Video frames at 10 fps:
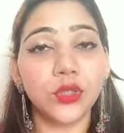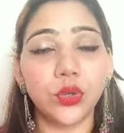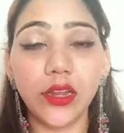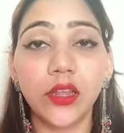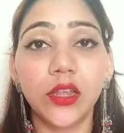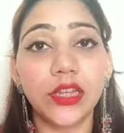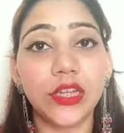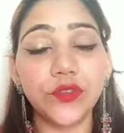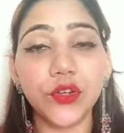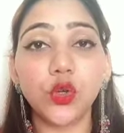सो so,
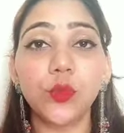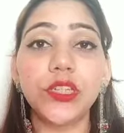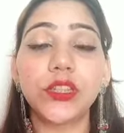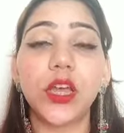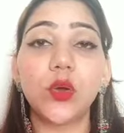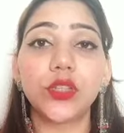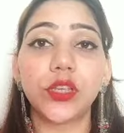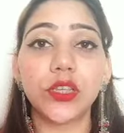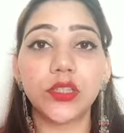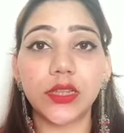इस वीडियो को भी जितना हो
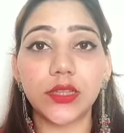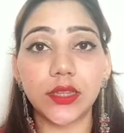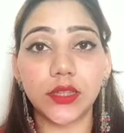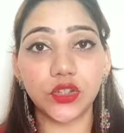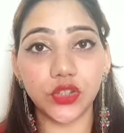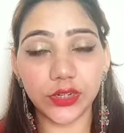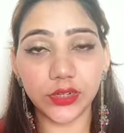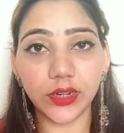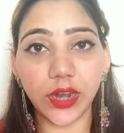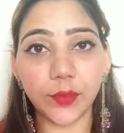सके ज्यादा से ज्यादा
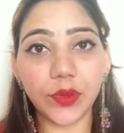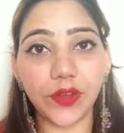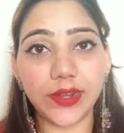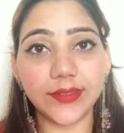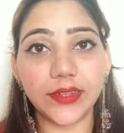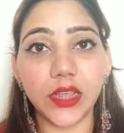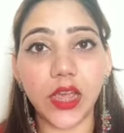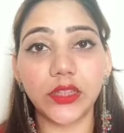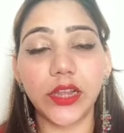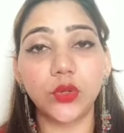शेयर करना है अपने फ्रेंड्स के
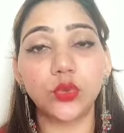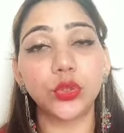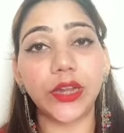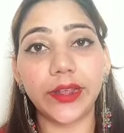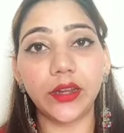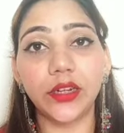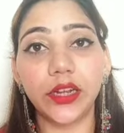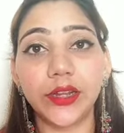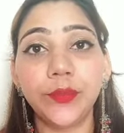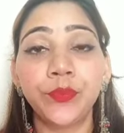साथ एंड उनको टैग
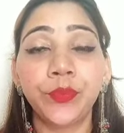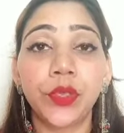करना है